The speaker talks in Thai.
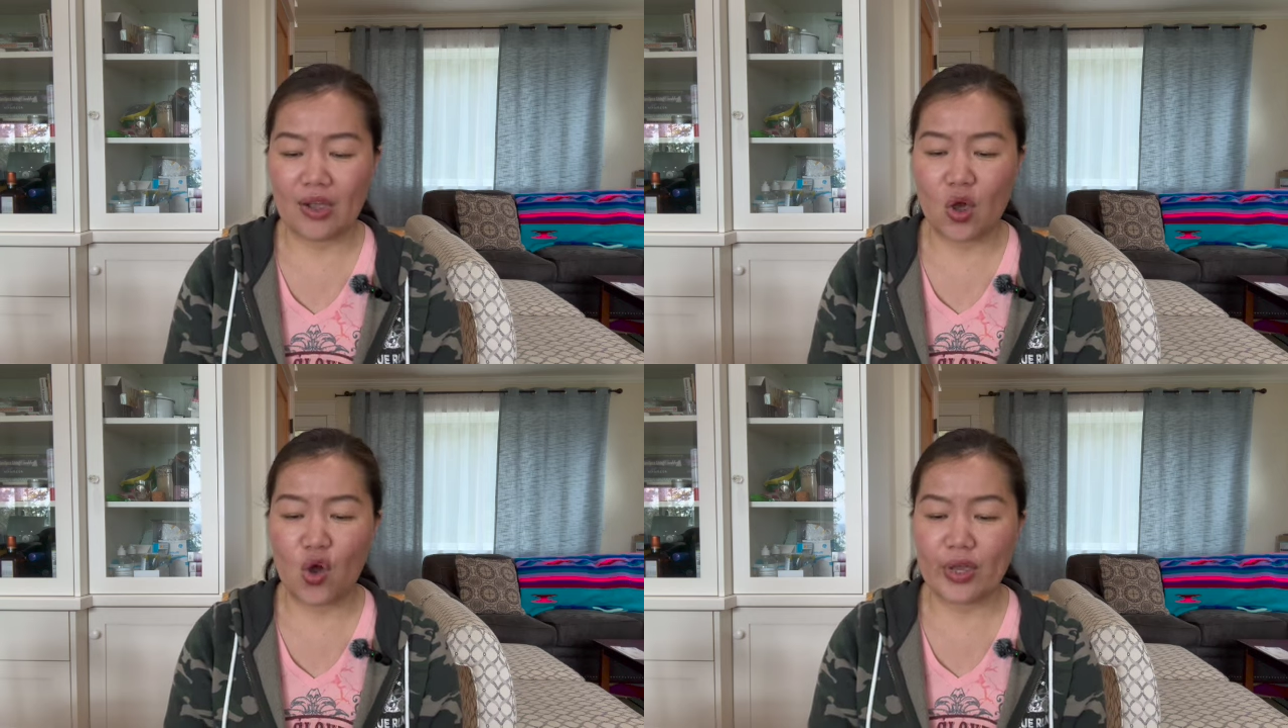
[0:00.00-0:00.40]

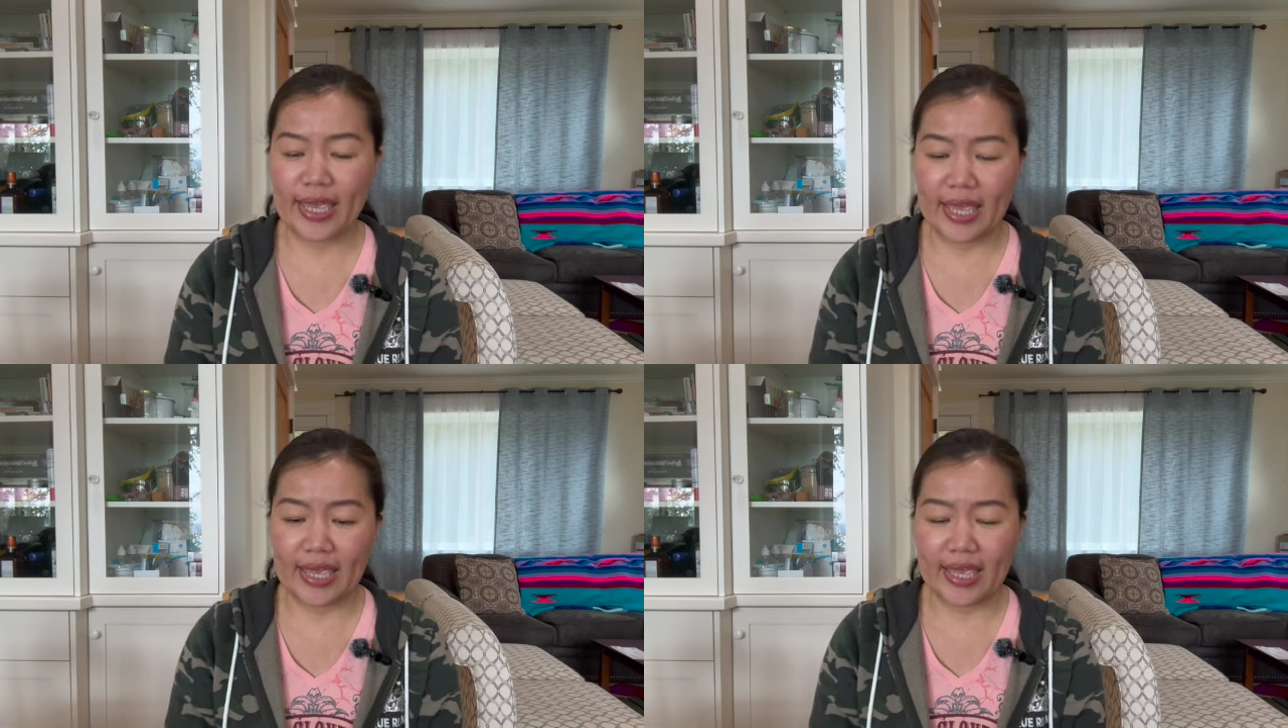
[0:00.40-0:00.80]
ของ
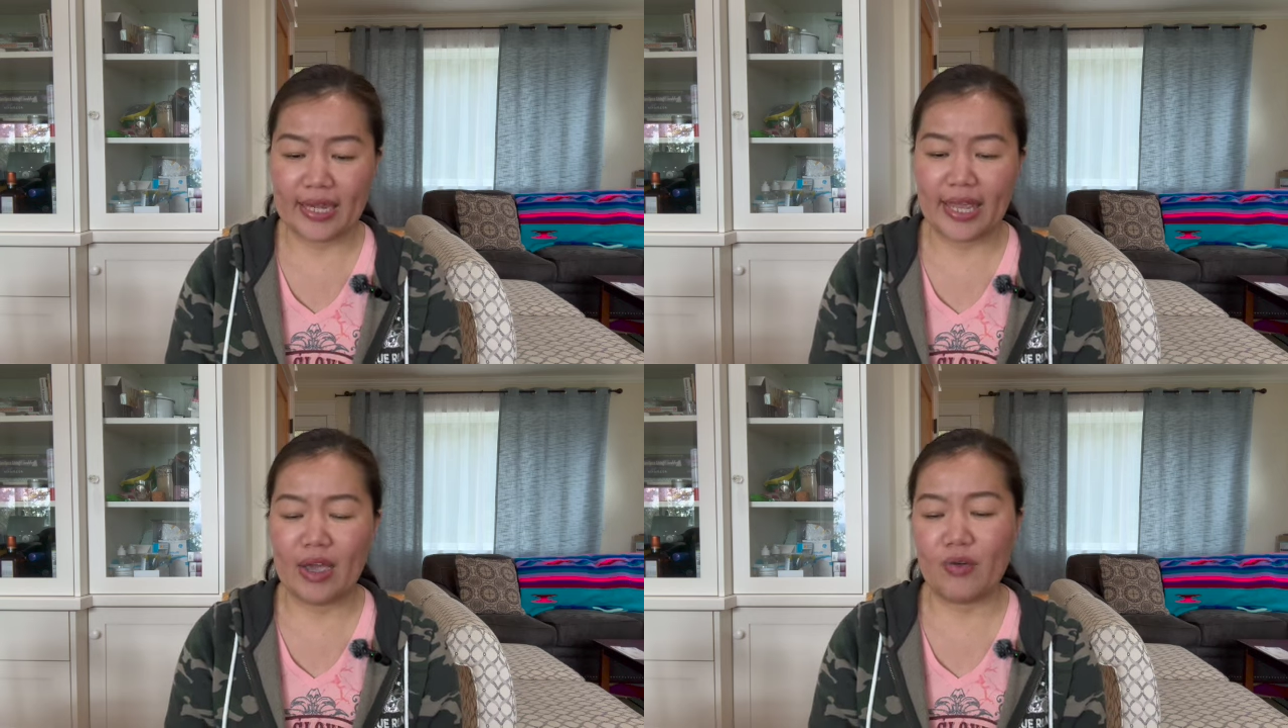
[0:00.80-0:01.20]
เค เอ็
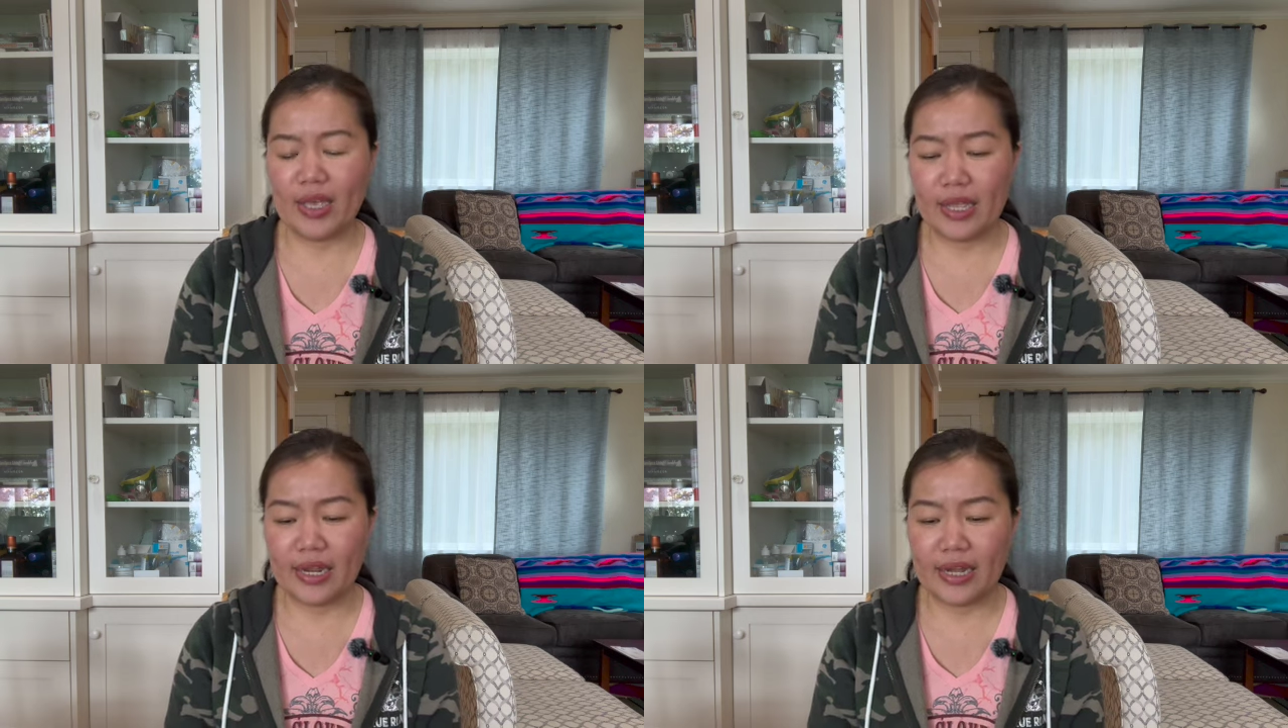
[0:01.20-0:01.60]
น แอล
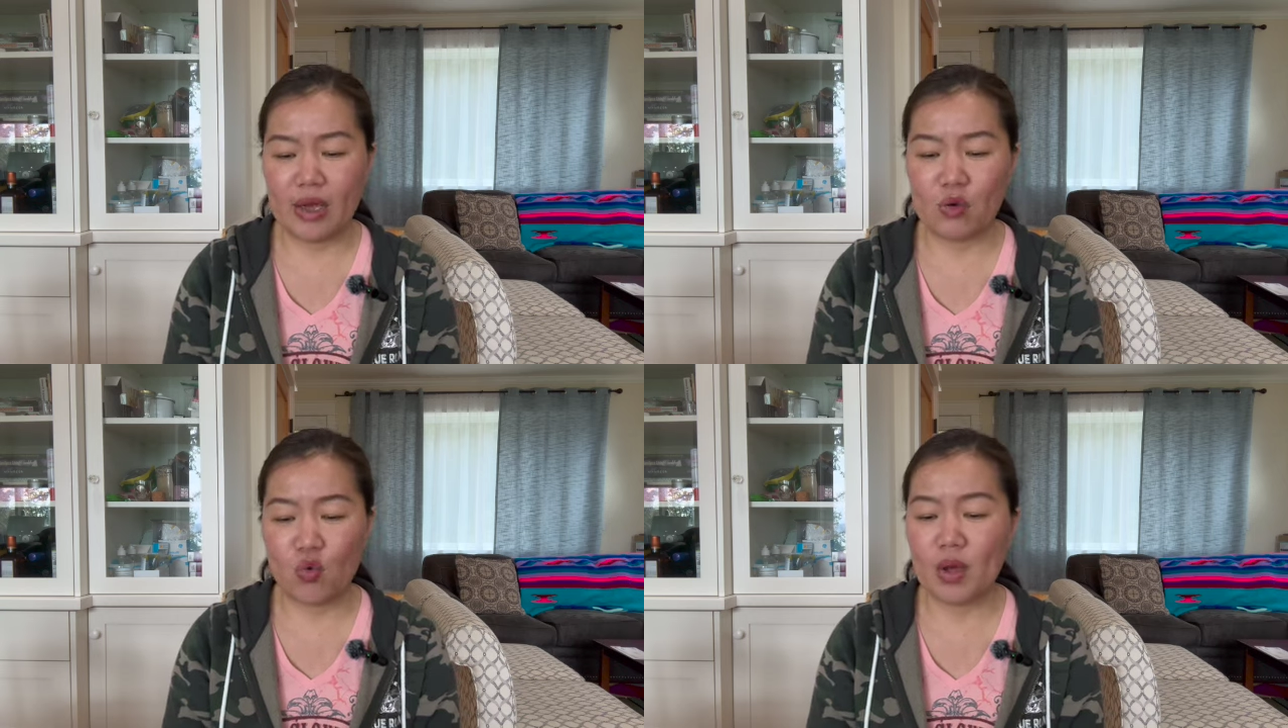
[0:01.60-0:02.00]
เอ และแน
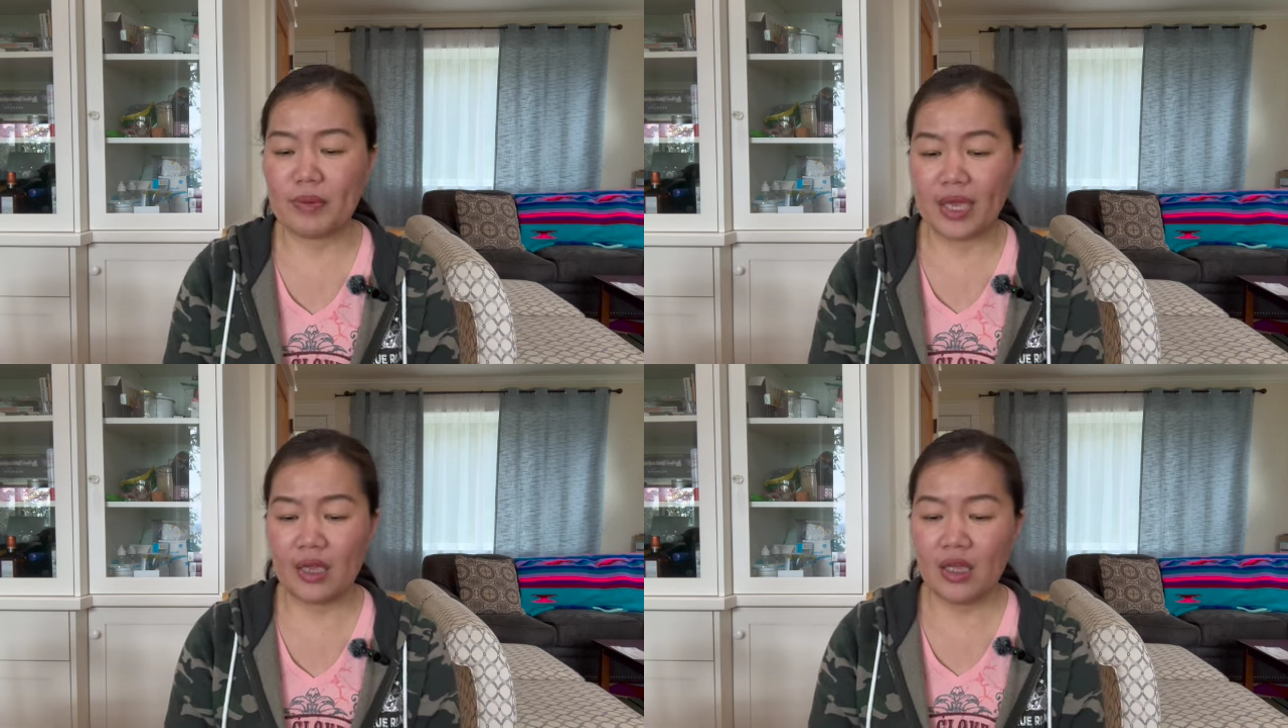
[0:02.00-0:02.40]
วร่วม
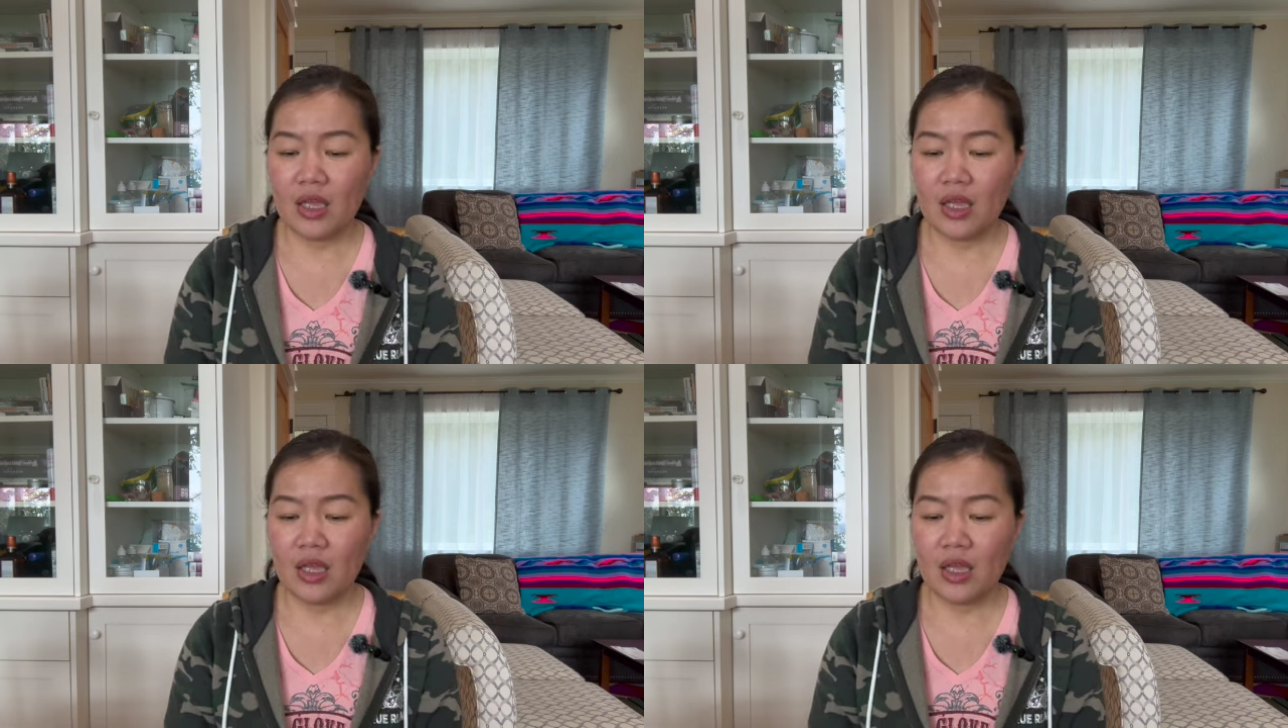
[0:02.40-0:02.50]
เนี่ย